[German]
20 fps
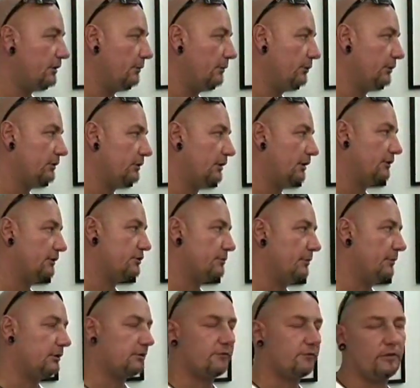Der amerikanische
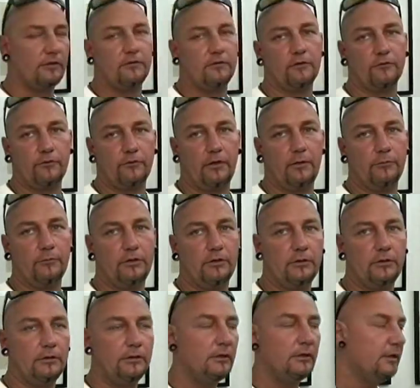Markt ist anders. Wir haben
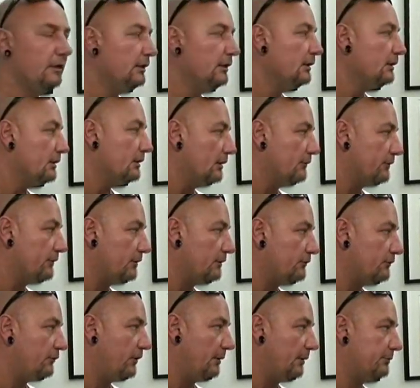ein ganz
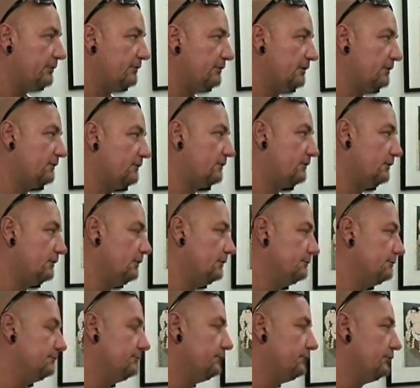anderes Farbgesetz.
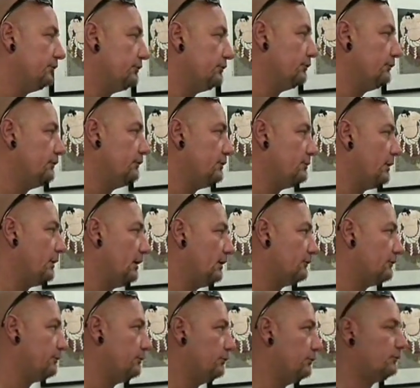Ähm, wir dürfen nicht mehr
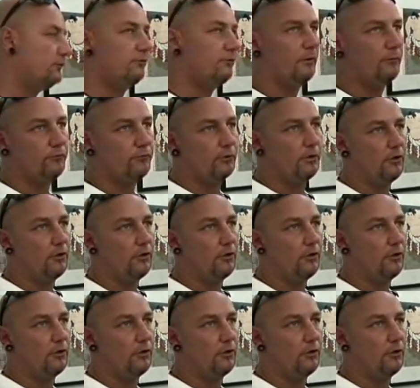alles benutzen. Wir haben